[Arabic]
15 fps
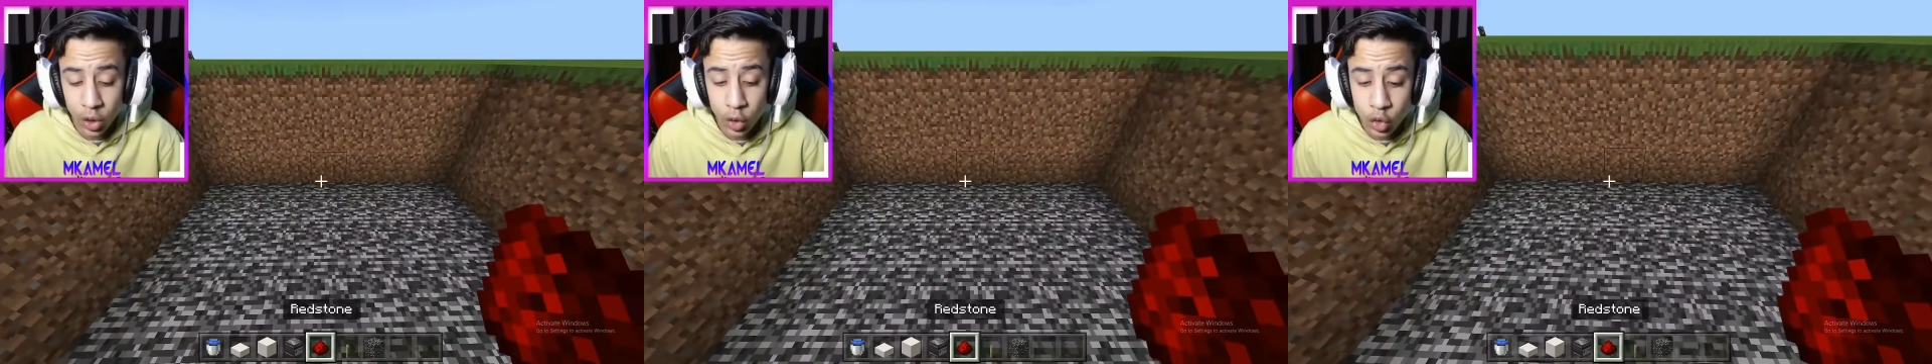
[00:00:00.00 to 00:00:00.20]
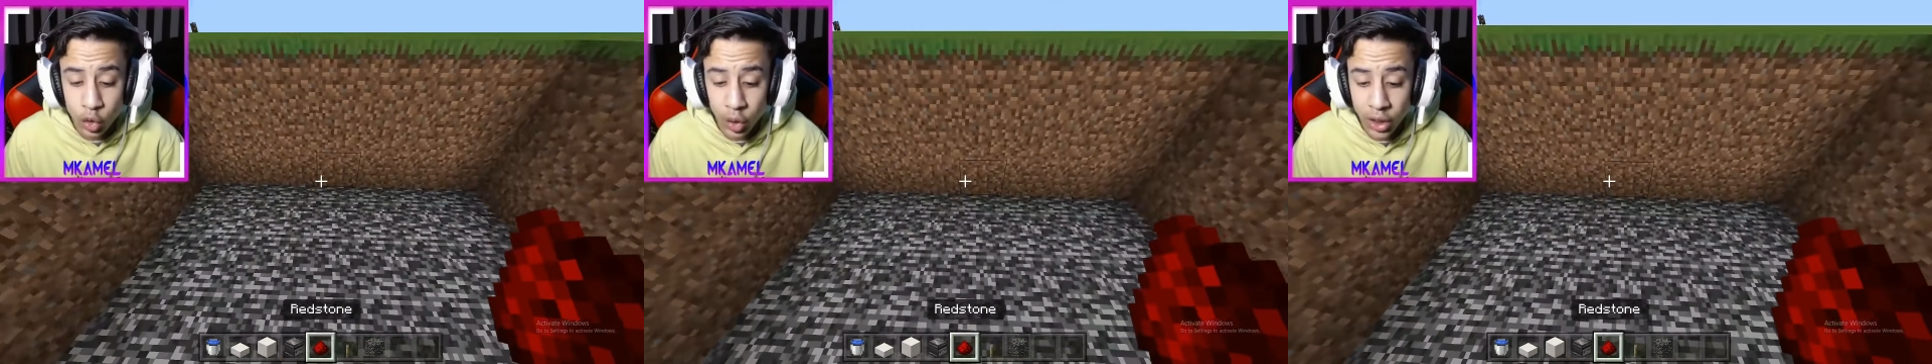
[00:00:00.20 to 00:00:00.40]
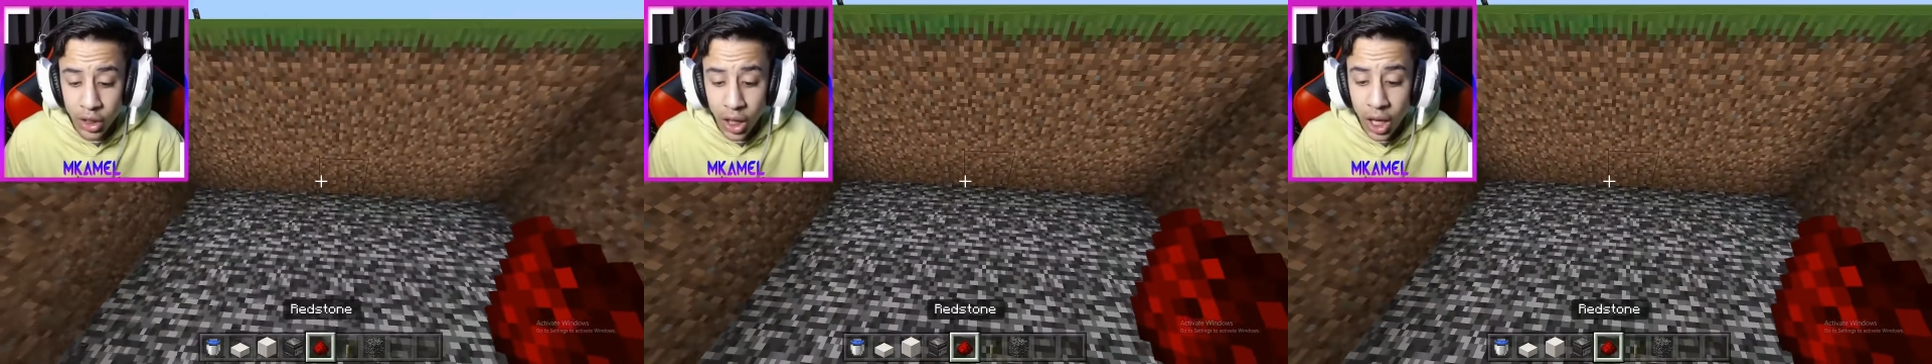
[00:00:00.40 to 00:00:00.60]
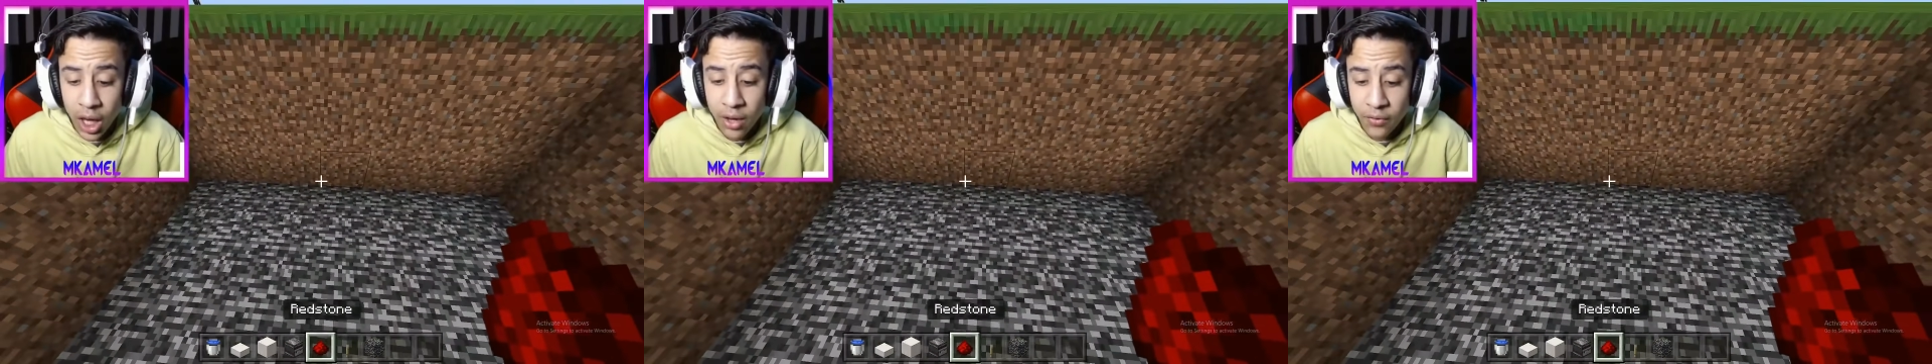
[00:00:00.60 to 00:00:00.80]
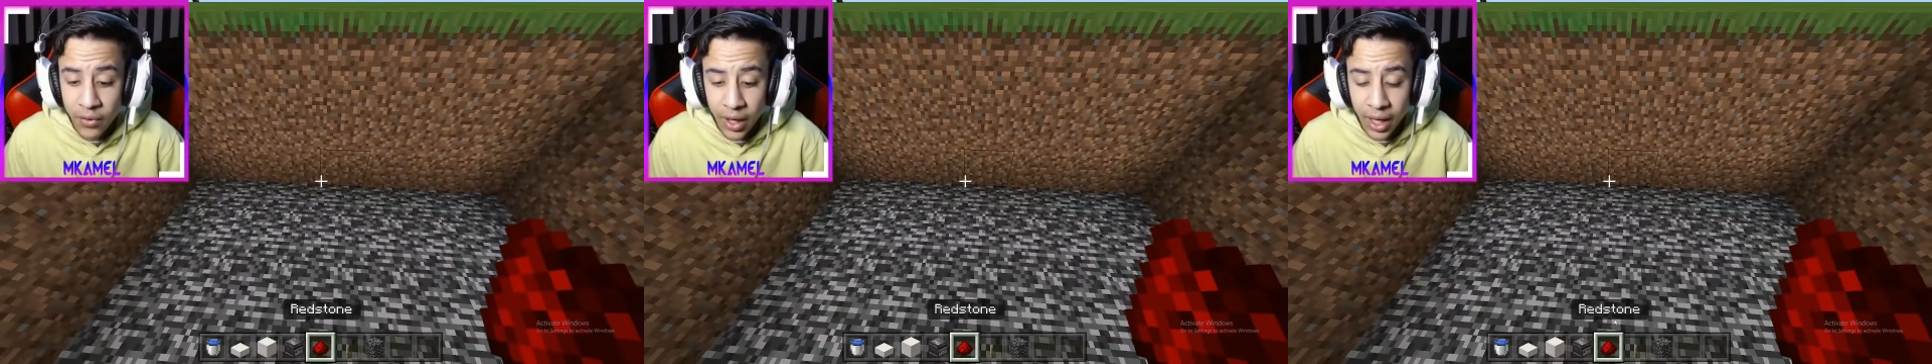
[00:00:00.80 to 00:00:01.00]
الاسطوريه
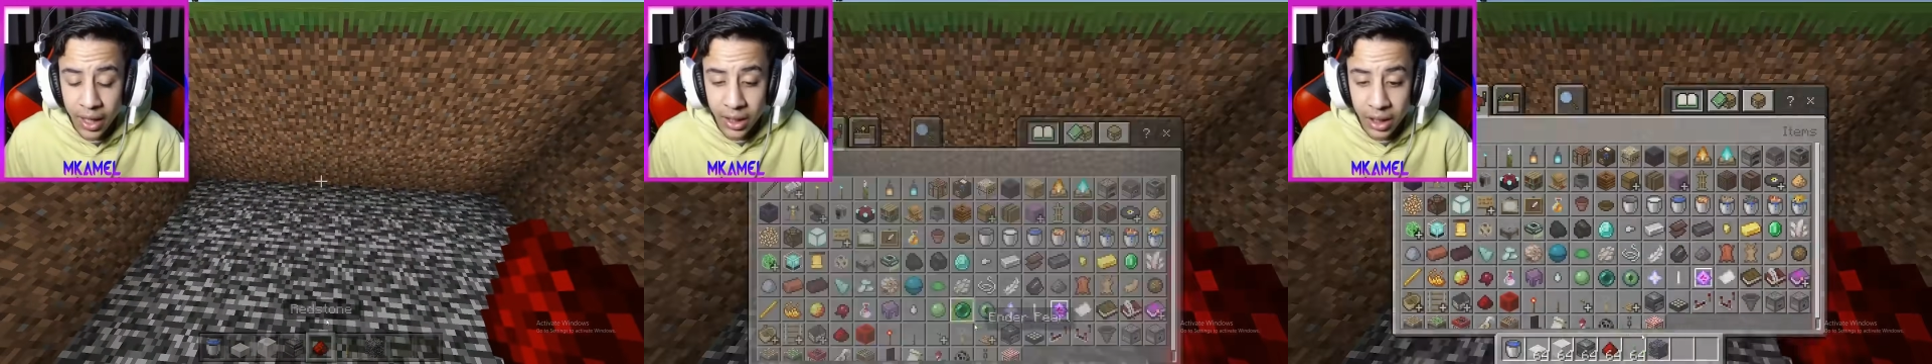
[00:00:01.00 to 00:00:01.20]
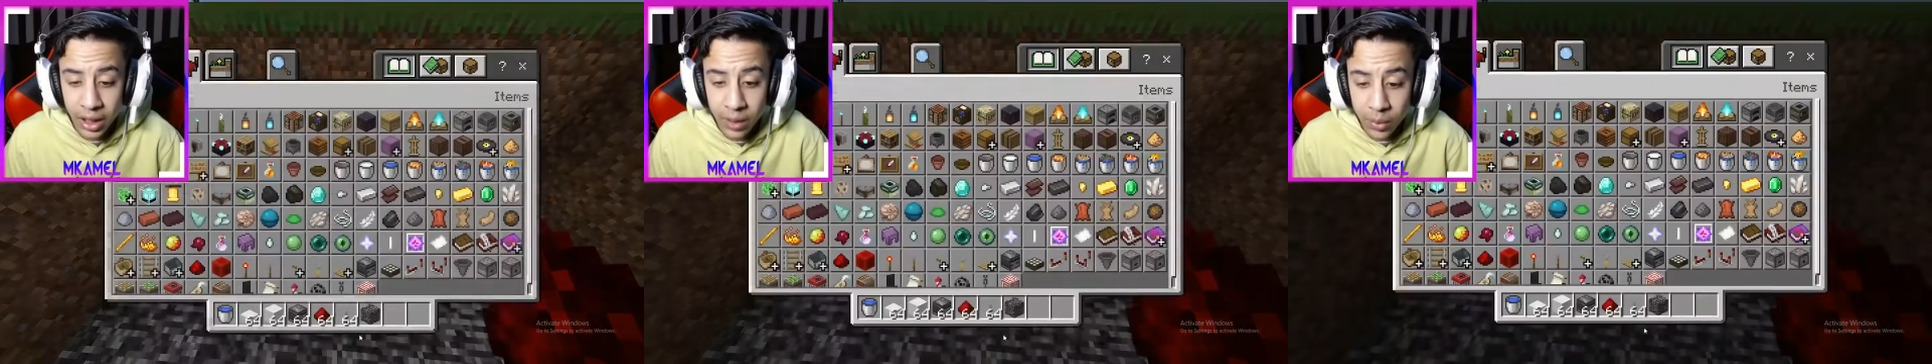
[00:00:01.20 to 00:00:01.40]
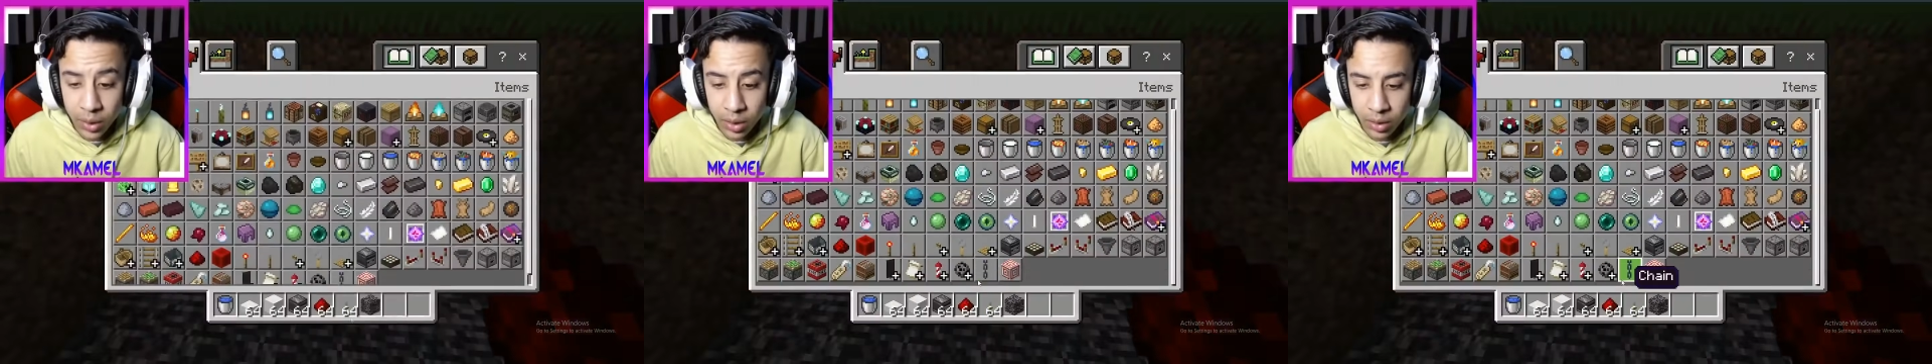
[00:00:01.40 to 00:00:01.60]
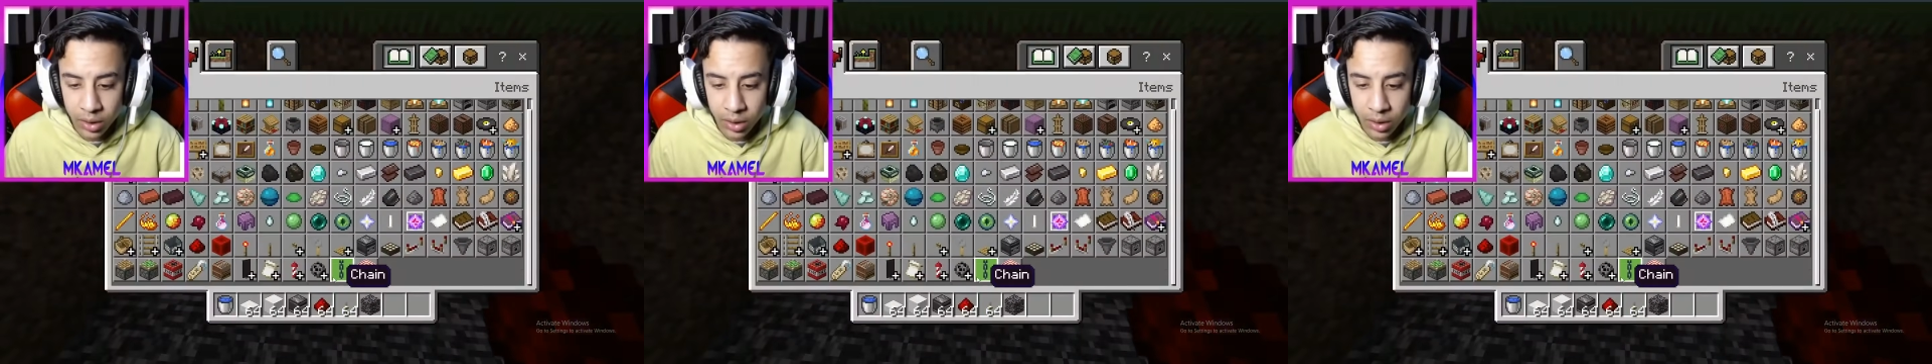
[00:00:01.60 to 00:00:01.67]
فهنجيب